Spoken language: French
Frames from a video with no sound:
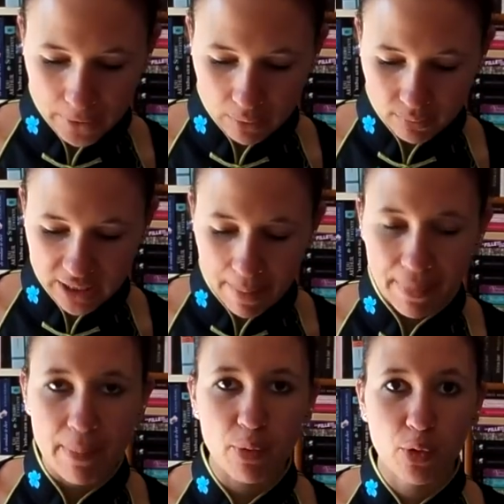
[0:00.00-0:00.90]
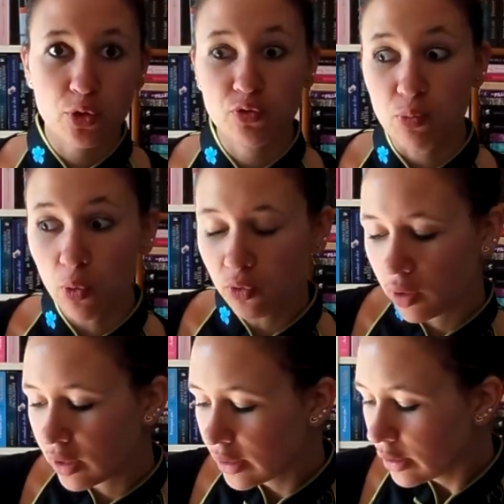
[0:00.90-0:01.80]
Non, il n'y a pas pourquoi je vous
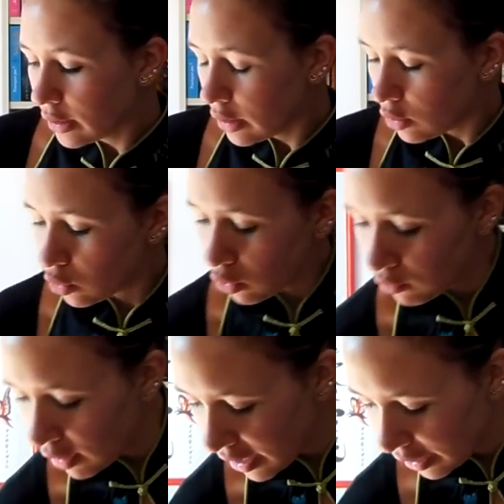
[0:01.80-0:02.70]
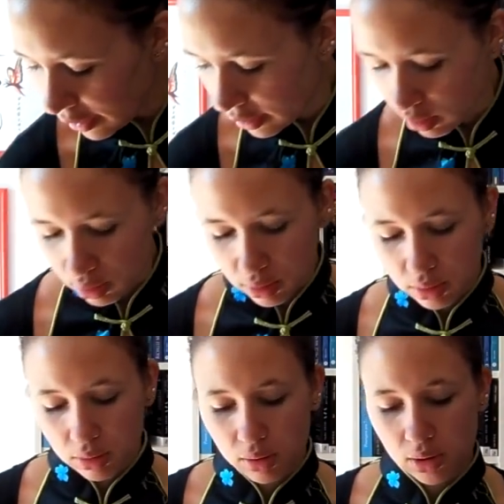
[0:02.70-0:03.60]
montre. Donc voilà,
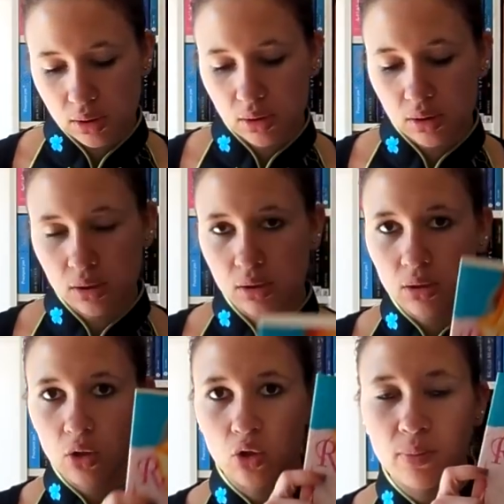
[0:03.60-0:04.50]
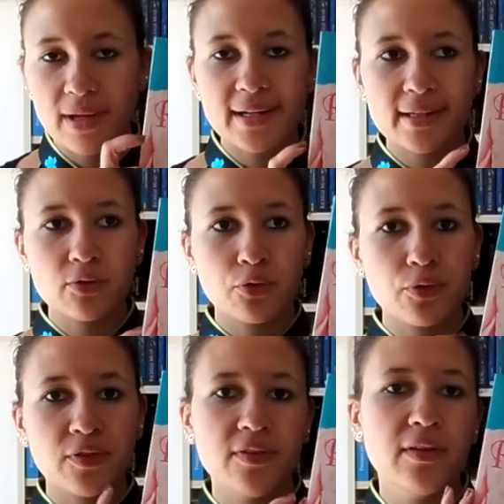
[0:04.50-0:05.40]
euh, Rebelle, qu'est-ce
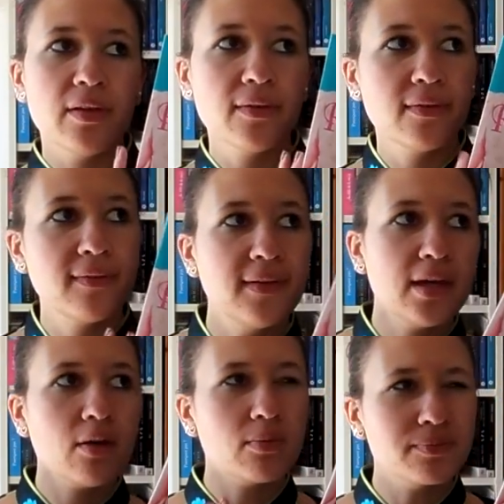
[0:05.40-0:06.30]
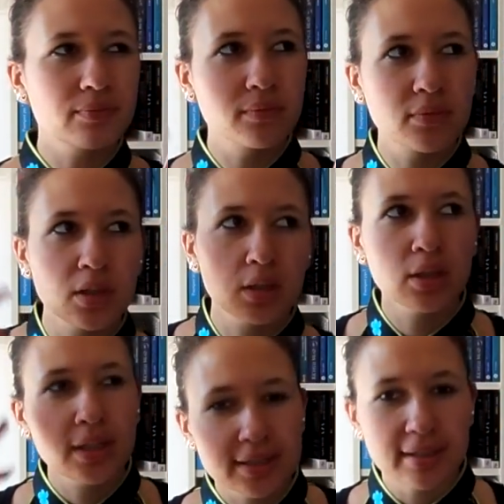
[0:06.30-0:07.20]
que c'est euh,
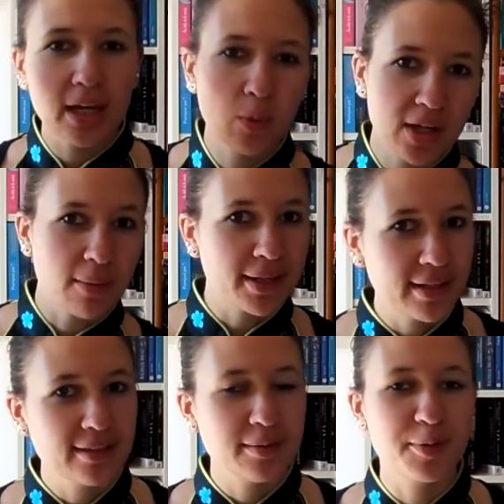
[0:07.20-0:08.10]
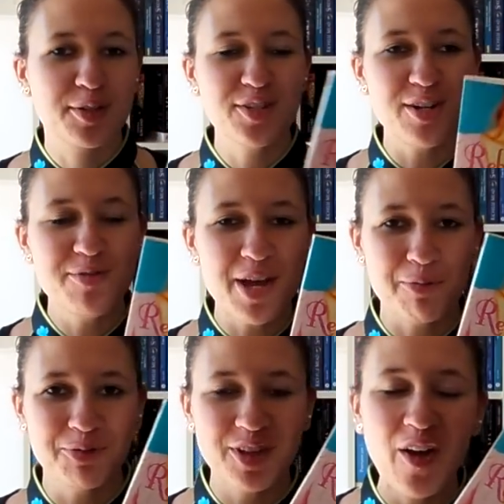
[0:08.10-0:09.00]
C'est très loin dans ma tête, parce que je l'ai lu il y a
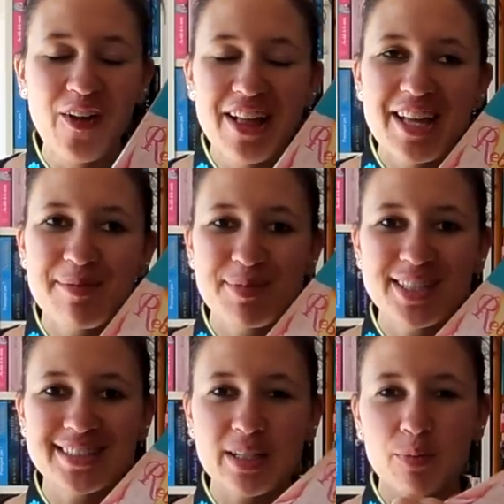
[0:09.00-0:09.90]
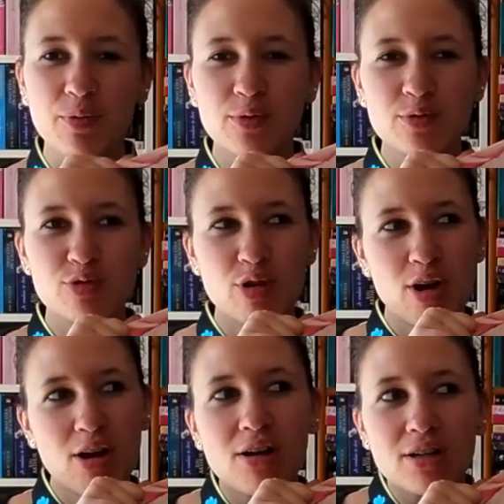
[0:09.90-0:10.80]
longtemps. Mais c'est un peu
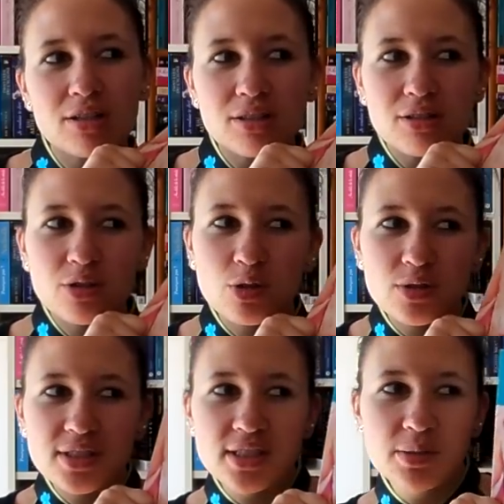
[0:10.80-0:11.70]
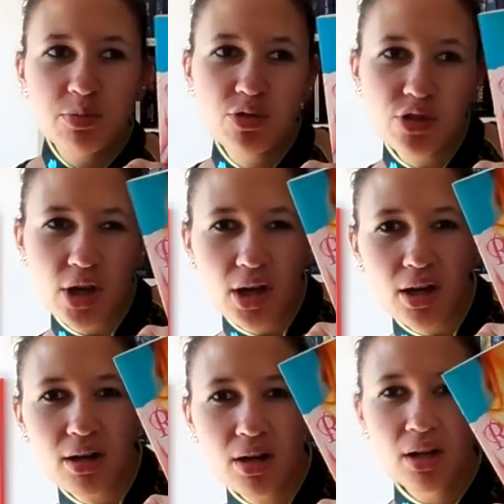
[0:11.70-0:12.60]
genre Gossip
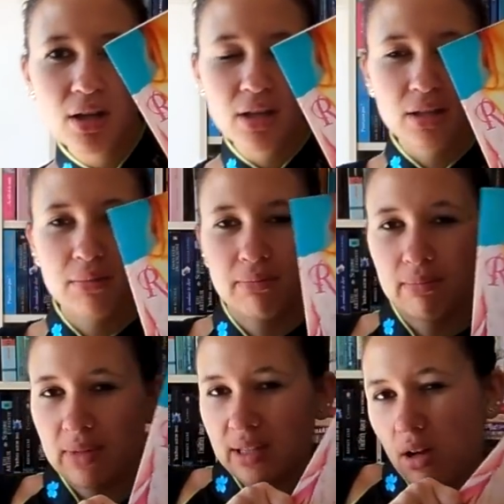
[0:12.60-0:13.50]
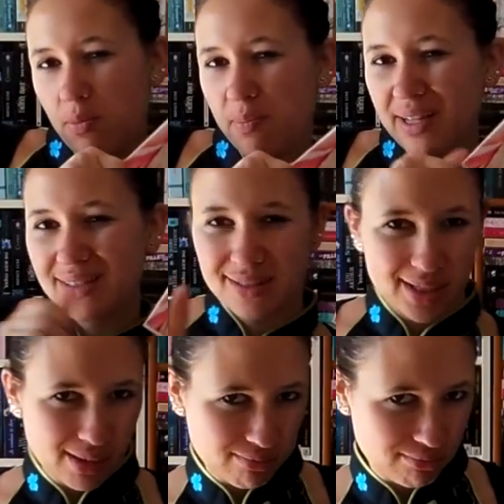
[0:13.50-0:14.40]
Girl, mais dans le
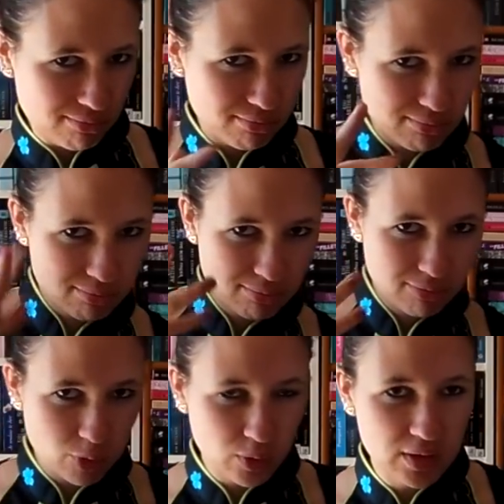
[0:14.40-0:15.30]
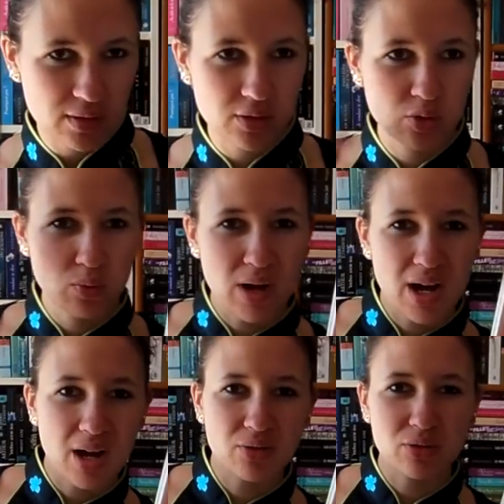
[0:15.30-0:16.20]
passé. Donc des
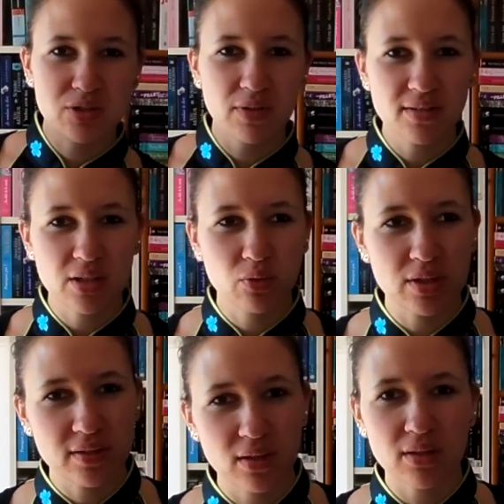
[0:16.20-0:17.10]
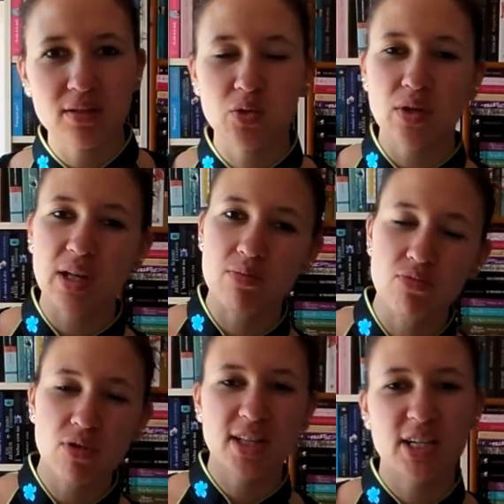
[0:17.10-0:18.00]
histoires entre différents adolescents, des histoires
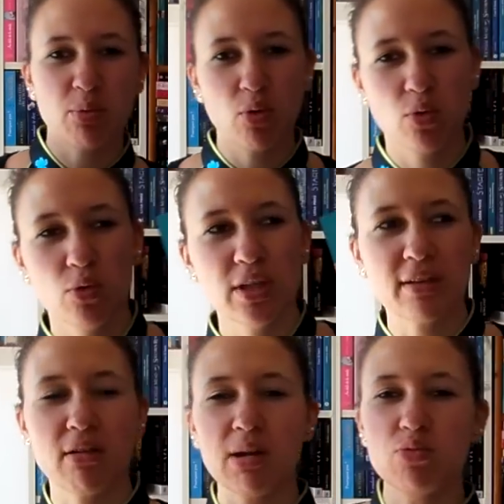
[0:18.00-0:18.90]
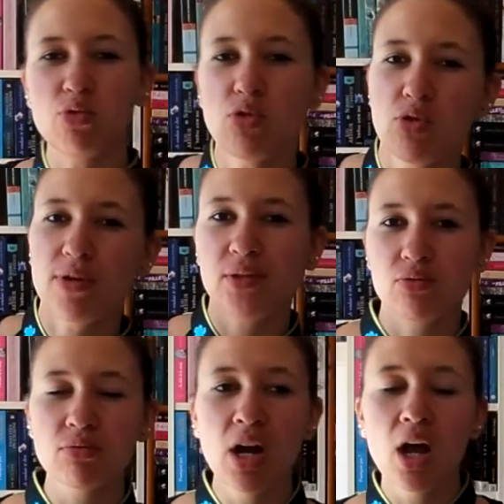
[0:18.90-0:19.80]
d'amour, des quiproquos, des triangles amoureux et
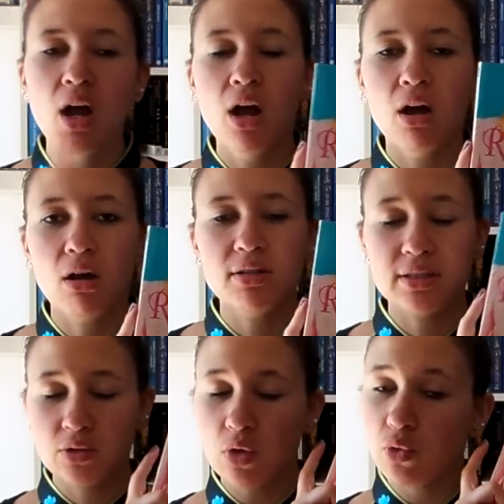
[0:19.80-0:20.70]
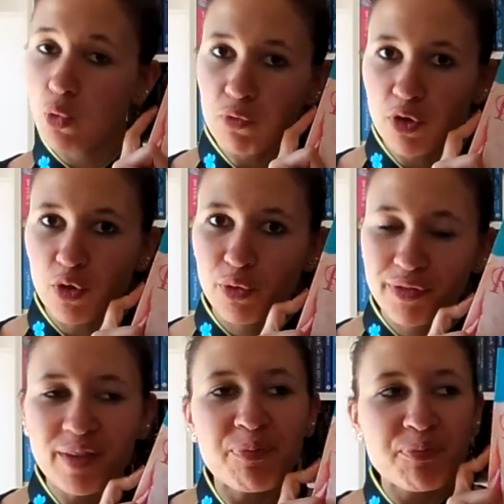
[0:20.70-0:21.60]
tout. Euh, des histoires de convenance
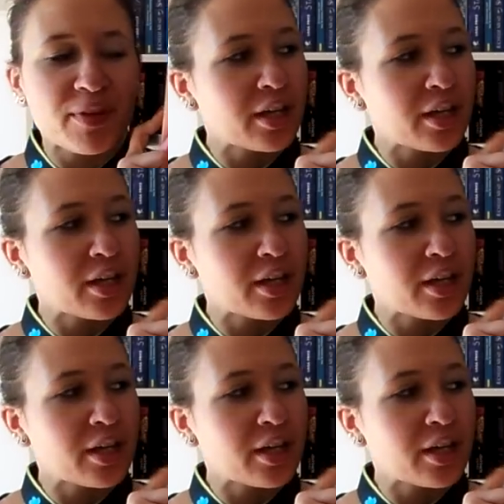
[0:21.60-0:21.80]
aussi.